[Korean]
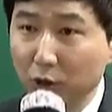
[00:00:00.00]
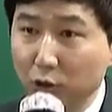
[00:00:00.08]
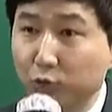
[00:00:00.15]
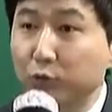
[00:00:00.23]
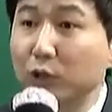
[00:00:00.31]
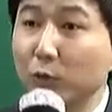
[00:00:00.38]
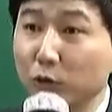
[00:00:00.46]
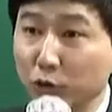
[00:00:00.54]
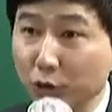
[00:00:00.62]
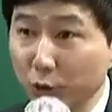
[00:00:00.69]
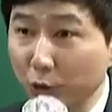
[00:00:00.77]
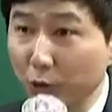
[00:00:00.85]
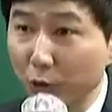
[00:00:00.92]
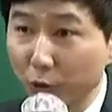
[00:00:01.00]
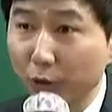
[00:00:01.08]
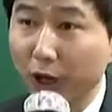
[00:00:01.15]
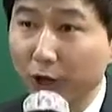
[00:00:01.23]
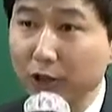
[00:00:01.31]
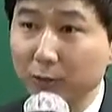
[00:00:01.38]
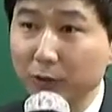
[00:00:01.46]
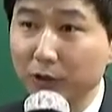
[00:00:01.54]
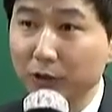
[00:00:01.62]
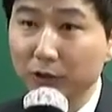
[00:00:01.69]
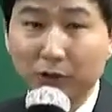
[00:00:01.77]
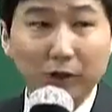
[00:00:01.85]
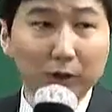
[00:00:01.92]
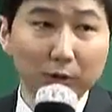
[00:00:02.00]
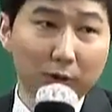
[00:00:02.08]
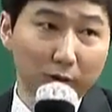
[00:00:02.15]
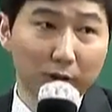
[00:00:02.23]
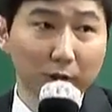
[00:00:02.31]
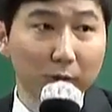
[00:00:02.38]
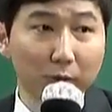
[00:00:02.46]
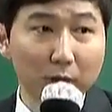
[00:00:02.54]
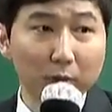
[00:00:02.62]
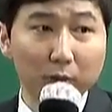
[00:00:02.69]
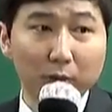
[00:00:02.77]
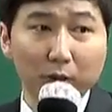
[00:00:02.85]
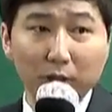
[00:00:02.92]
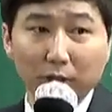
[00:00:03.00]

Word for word: 숲을 볼 수 있도록 그렇게 연습을 들어가도록 하고